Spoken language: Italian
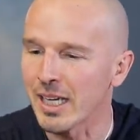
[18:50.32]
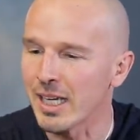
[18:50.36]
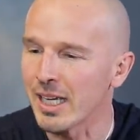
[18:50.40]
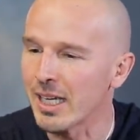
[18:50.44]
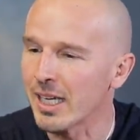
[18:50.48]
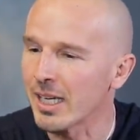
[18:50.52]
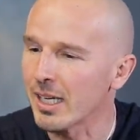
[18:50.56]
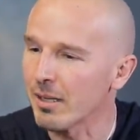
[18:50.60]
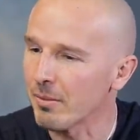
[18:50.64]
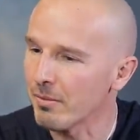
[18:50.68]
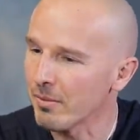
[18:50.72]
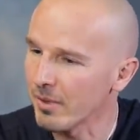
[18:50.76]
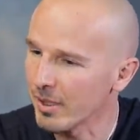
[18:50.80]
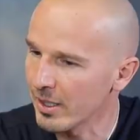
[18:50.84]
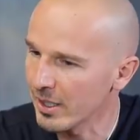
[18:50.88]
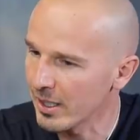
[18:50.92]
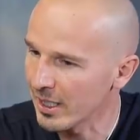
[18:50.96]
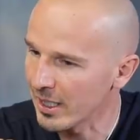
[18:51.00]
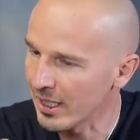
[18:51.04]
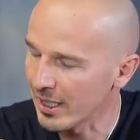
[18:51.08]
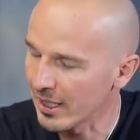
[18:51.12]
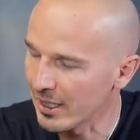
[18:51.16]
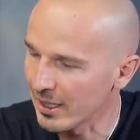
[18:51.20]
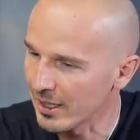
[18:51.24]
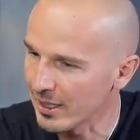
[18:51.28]
e
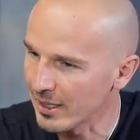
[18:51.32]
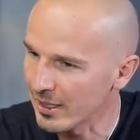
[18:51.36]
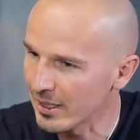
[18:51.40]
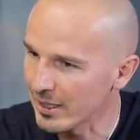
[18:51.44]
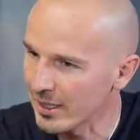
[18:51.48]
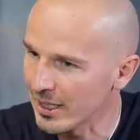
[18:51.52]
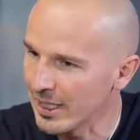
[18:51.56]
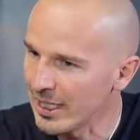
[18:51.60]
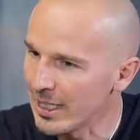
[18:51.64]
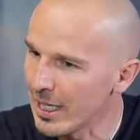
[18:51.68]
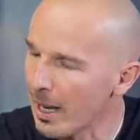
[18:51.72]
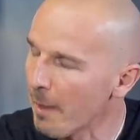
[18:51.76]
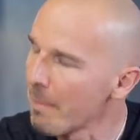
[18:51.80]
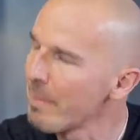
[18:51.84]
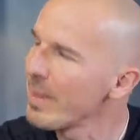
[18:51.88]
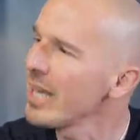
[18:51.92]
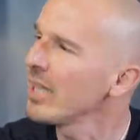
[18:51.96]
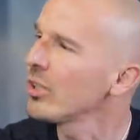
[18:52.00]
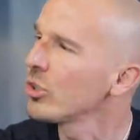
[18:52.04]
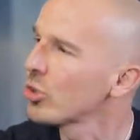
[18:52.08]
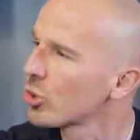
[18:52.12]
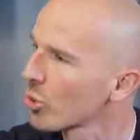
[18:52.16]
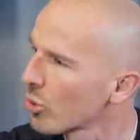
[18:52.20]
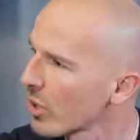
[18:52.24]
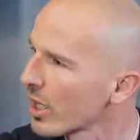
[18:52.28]
il, il
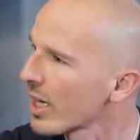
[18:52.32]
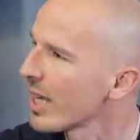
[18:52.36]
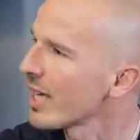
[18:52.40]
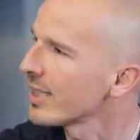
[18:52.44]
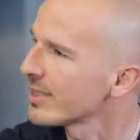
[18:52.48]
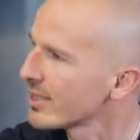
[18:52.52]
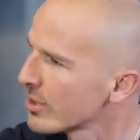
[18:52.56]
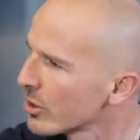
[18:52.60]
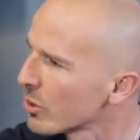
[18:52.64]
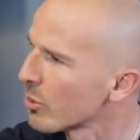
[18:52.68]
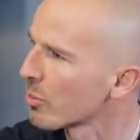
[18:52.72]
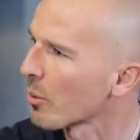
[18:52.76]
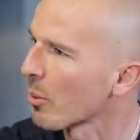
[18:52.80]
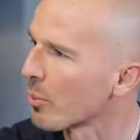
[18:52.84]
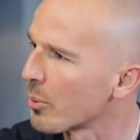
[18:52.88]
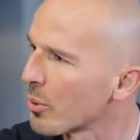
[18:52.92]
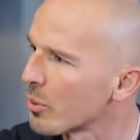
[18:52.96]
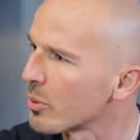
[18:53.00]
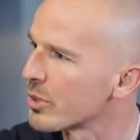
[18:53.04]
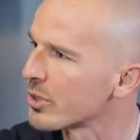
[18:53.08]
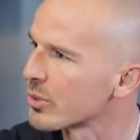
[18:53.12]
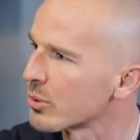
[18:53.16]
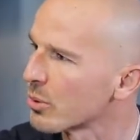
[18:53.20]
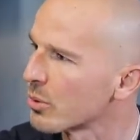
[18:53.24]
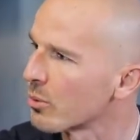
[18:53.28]
lamento classico è proprio
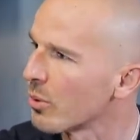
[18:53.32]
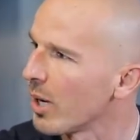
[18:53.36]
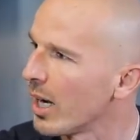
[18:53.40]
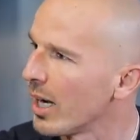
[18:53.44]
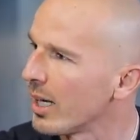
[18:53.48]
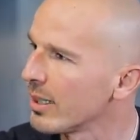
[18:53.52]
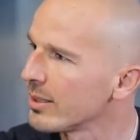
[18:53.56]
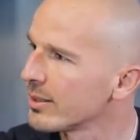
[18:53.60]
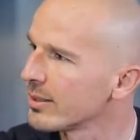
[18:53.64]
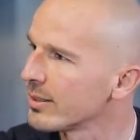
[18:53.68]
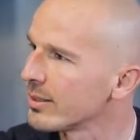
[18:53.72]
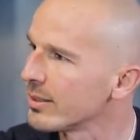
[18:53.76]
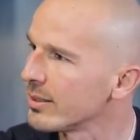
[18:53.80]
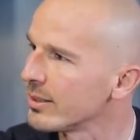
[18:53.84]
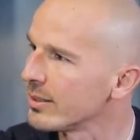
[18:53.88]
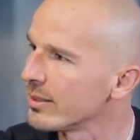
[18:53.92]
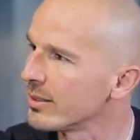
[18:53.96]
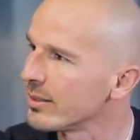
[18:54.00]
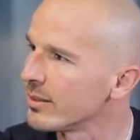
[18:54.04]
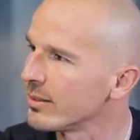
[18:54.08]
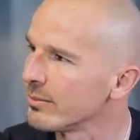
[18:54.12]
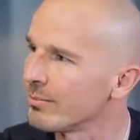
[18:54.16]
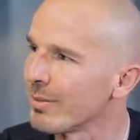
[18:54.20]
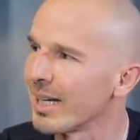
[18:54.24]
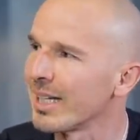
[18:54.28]
questo qua.
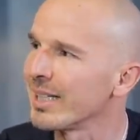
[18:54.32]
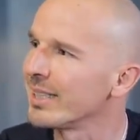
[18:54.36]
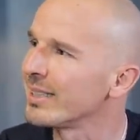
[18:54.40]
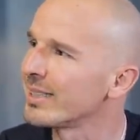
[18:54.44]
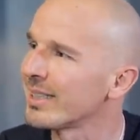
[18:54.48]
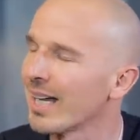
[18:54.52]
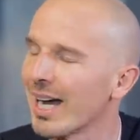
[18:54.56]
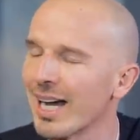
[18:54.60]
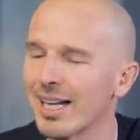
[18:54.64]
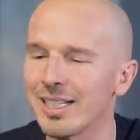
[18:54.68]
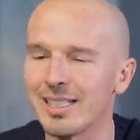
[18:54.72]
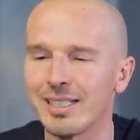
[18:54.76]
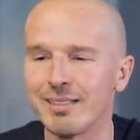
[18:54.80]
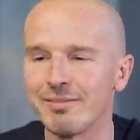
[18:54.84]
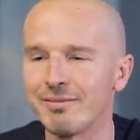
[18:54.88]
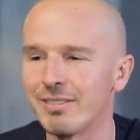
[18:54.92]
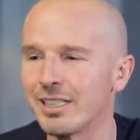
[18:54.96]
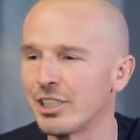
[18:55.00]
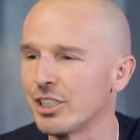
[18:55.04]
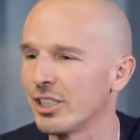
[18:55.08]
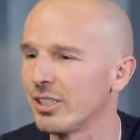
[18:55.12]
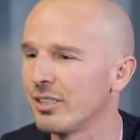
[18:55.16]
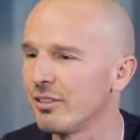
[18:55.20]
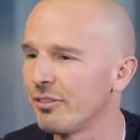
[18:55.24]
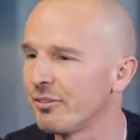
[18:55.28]
Mm, ma l'Italia
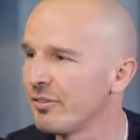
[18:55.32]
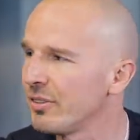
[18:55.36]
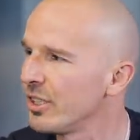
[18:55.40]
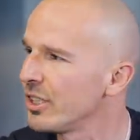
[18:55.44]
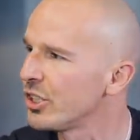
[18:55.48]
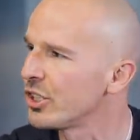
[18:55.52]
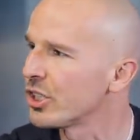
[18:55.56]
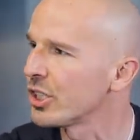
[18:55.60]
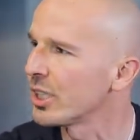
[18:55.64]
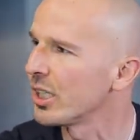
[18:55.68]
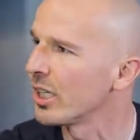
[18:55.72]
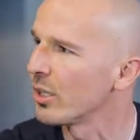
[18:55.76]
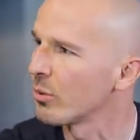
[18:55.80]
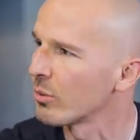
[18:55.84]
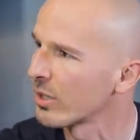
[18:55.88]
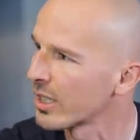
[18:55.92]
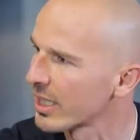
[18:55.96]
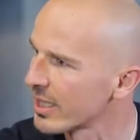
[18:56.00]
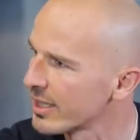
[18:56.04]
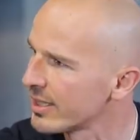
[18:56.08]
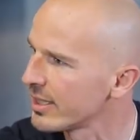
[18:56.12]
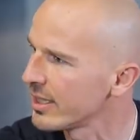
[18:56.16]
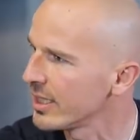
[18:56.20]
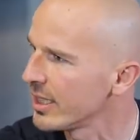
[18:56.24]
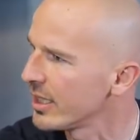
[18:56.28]
invece è difficile, è un
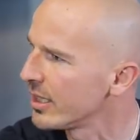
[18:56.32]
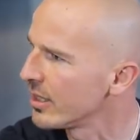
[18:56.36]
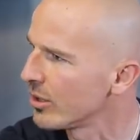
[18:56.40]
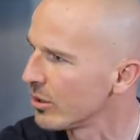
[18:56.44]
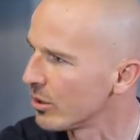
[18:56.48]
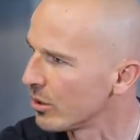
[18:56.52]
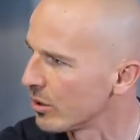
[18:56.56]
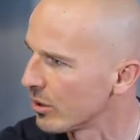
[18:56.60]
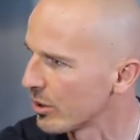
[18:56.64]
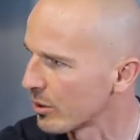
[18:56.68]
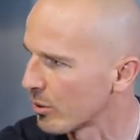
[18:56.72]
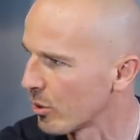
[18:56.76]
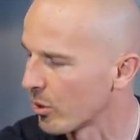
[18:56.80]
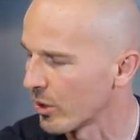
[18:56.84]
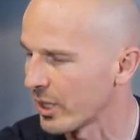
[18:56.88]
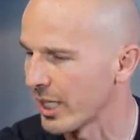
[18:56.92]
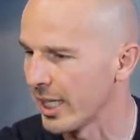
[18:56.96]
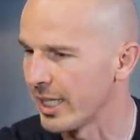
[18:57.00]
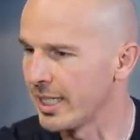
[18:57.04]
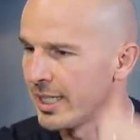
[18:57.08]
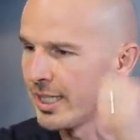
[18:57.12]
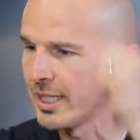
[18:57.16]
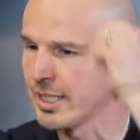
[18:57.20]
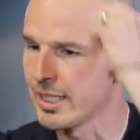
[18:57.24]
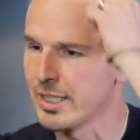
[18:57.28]
casino, è quello
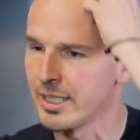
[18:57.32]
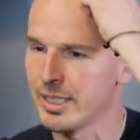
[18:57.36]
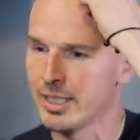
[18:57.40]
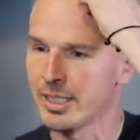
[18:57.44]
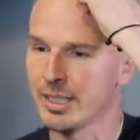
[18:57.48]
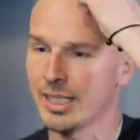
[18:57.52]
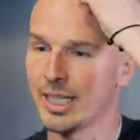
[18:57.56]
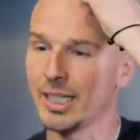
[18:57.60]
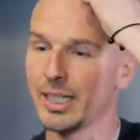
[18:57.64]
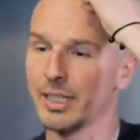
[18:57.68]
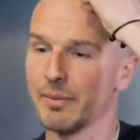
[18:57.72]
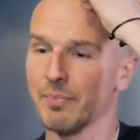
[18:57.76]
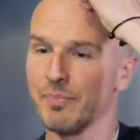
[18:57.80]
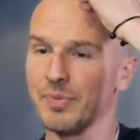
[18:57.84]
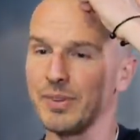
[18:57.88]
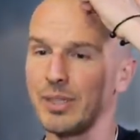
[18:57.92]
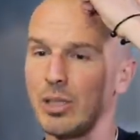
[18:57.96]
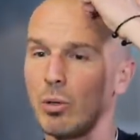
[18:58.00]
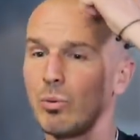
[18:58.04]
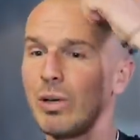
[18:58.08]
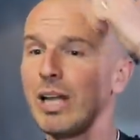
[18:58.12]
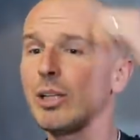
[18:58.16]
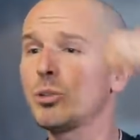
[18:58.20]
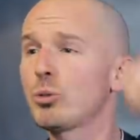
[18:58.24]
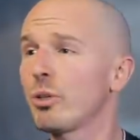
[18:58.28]
che è. Che
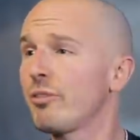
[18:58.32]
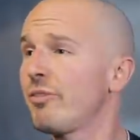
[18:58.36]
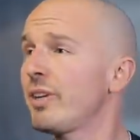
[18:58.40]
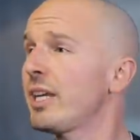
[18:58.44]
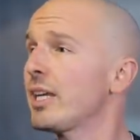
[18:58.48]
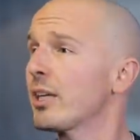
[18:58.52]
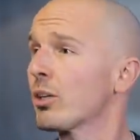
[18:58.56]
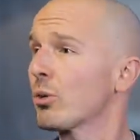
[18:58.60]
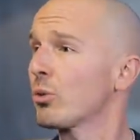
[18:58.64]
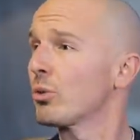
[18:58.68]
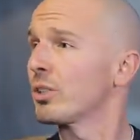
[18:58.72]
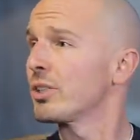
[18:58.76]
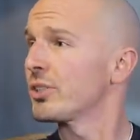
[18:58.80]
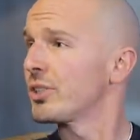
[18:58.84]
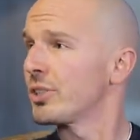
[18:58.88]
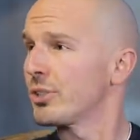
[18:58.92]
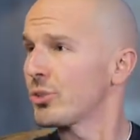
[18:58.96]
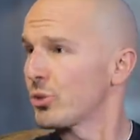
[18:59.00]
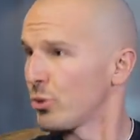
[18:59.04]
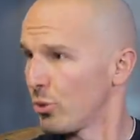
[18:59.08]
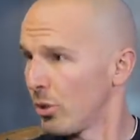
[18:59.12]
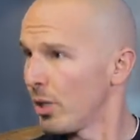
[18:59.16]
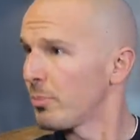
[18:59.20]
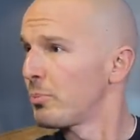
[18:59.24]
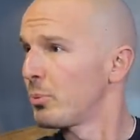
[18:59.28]
da un lato è vero, nel
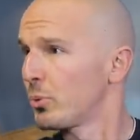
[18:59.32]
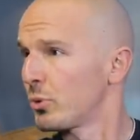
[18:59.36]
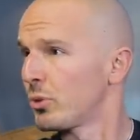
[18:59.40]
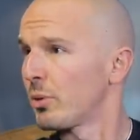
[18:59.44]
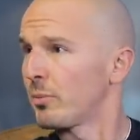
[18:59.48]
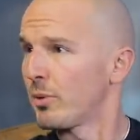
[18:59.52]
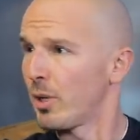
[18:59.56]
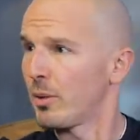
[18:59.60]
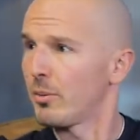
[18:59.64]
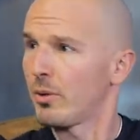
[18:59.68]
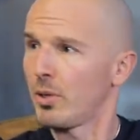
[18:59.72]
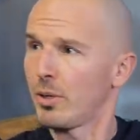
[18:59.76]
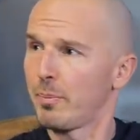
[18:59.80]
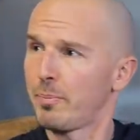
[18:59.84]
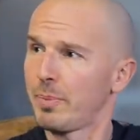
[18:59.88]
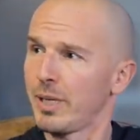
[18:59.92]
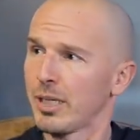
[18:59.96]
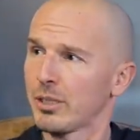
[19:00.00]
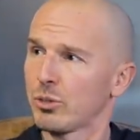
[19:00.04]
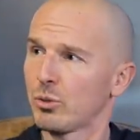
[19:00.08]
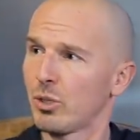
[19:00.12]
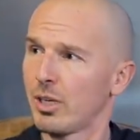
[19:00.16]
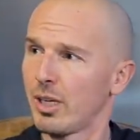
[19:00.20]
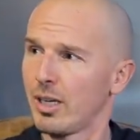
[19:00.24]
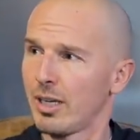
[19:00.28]
senso noi appunto abbiamo
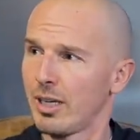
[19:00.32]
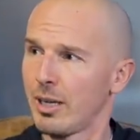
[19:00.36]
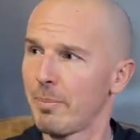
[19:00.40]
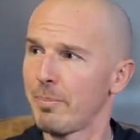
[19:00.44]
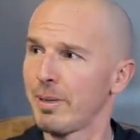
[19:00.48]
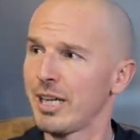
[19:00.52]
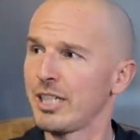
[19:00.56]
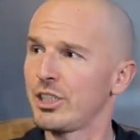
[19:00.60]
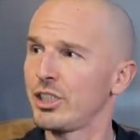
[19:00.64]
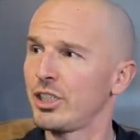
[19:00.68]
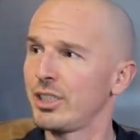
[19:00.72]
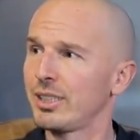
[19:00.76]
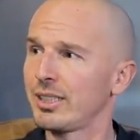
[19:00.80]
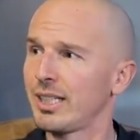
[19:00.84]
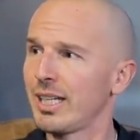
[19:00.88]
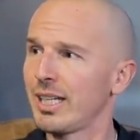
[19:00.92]
aperto la, la branch